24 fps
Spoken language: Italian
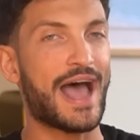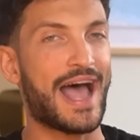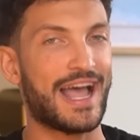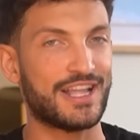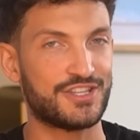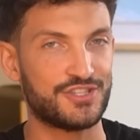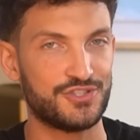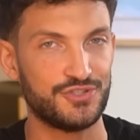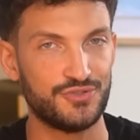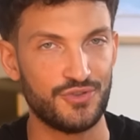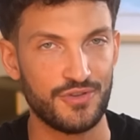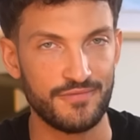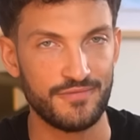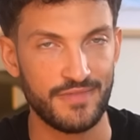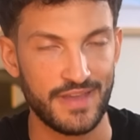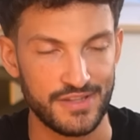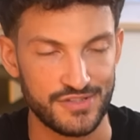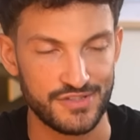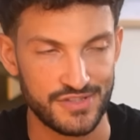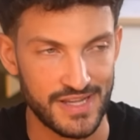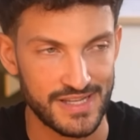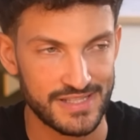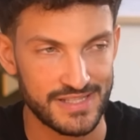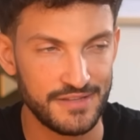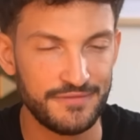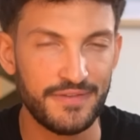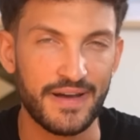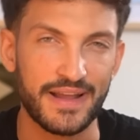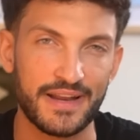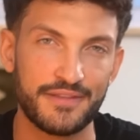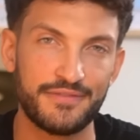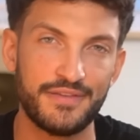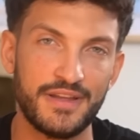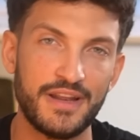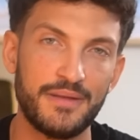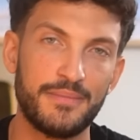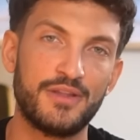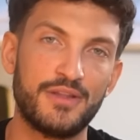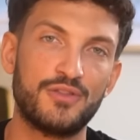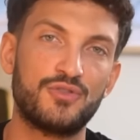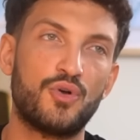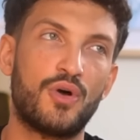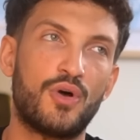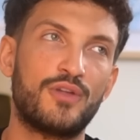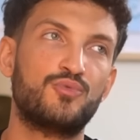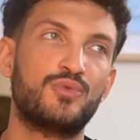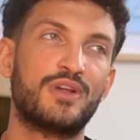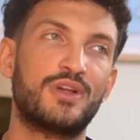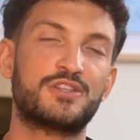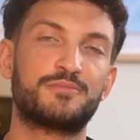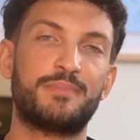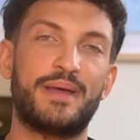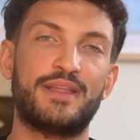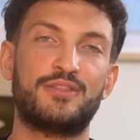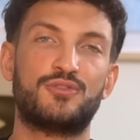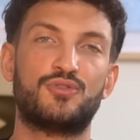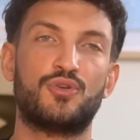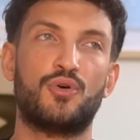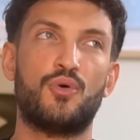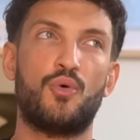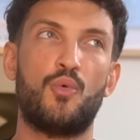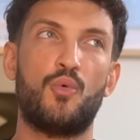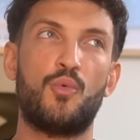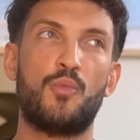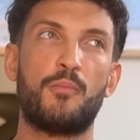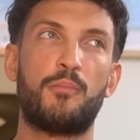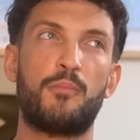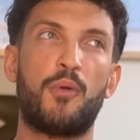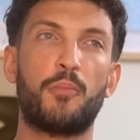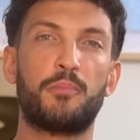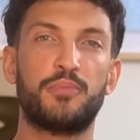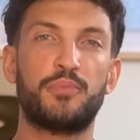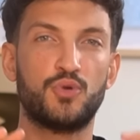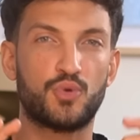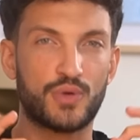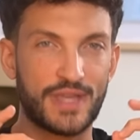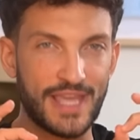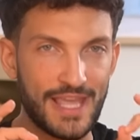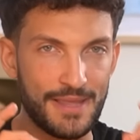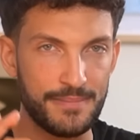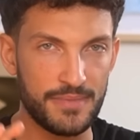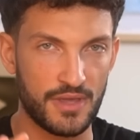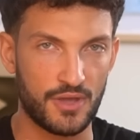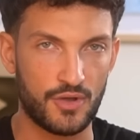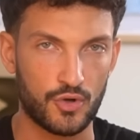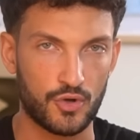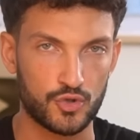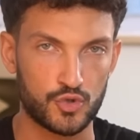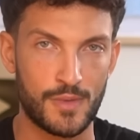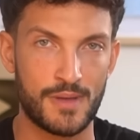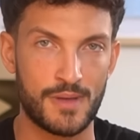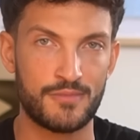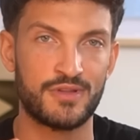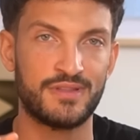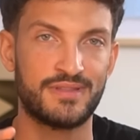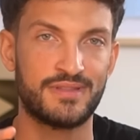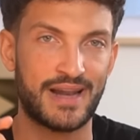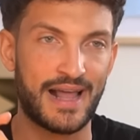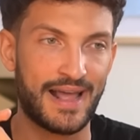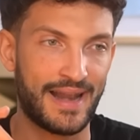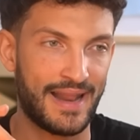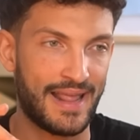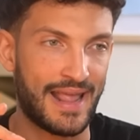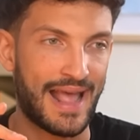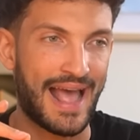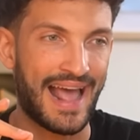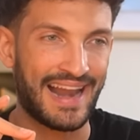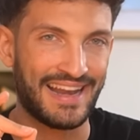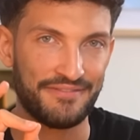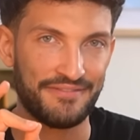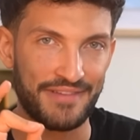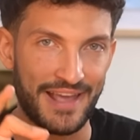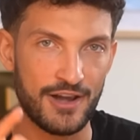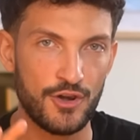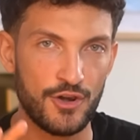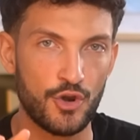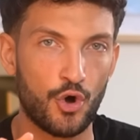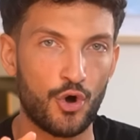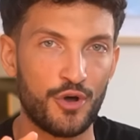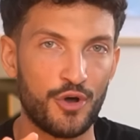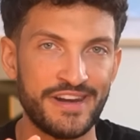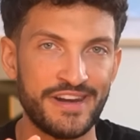acido invece si fa riferimento ad un aspetto un po' più chimico, dobbiamo entrare a livello